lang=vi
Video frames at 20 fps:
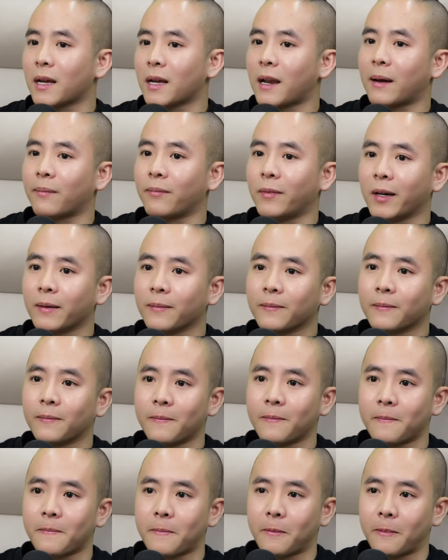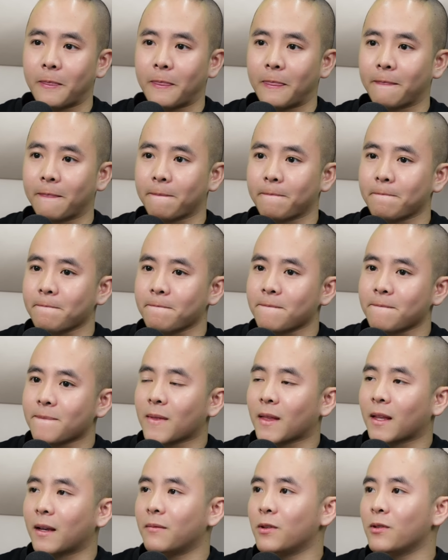thì sẽ làm được
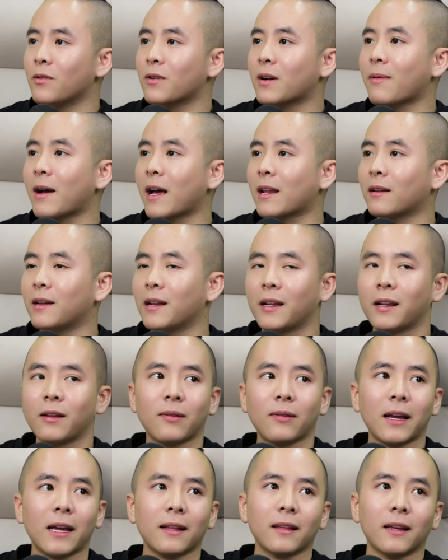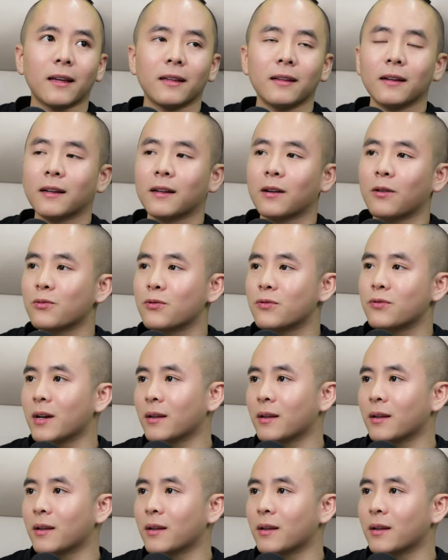thế ví dụ các bạn ở đây đều nghe thấy những câu